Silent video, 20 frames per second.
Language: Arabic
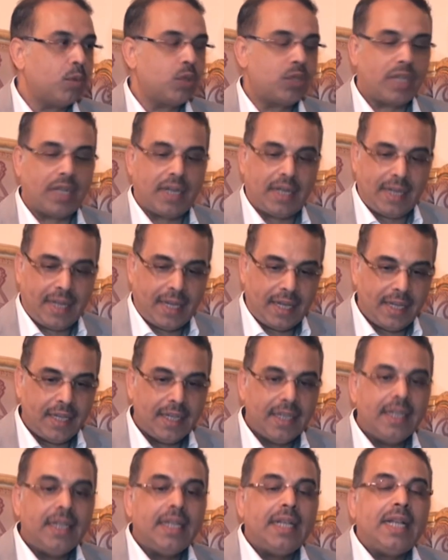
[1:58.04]
مسرعه
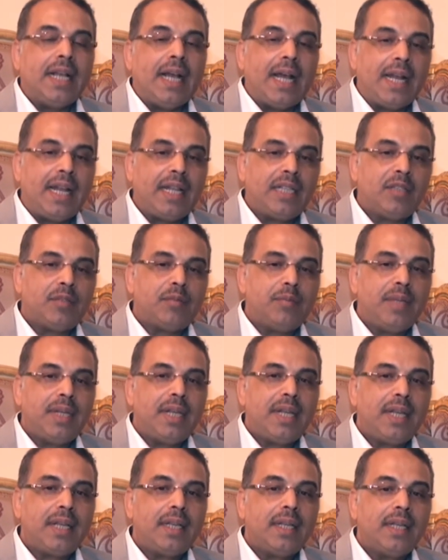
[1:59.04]
الهدف
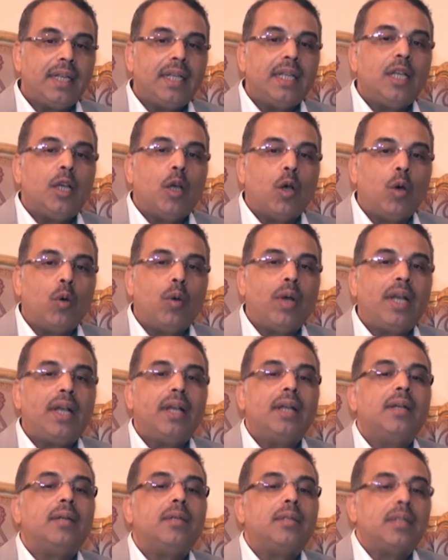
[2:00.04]
منها هو
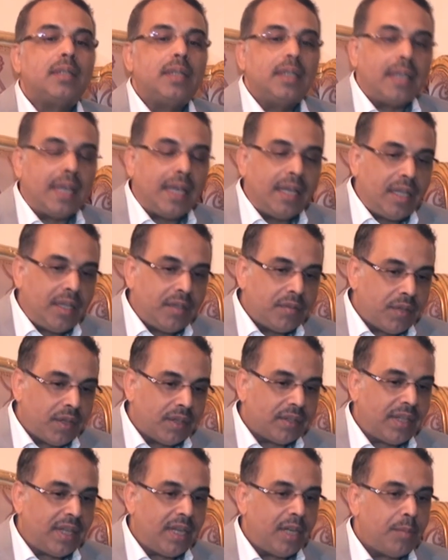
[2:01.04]

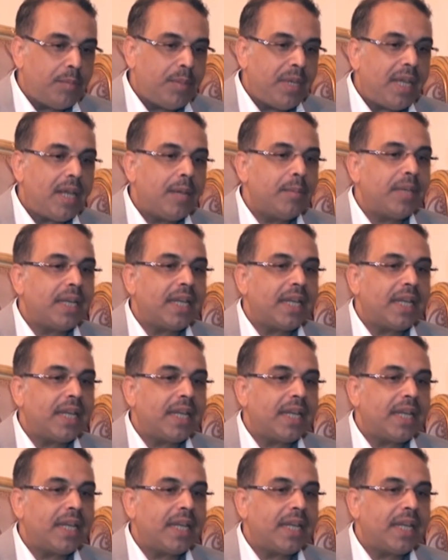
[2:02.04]
الحفاظ على البيئه من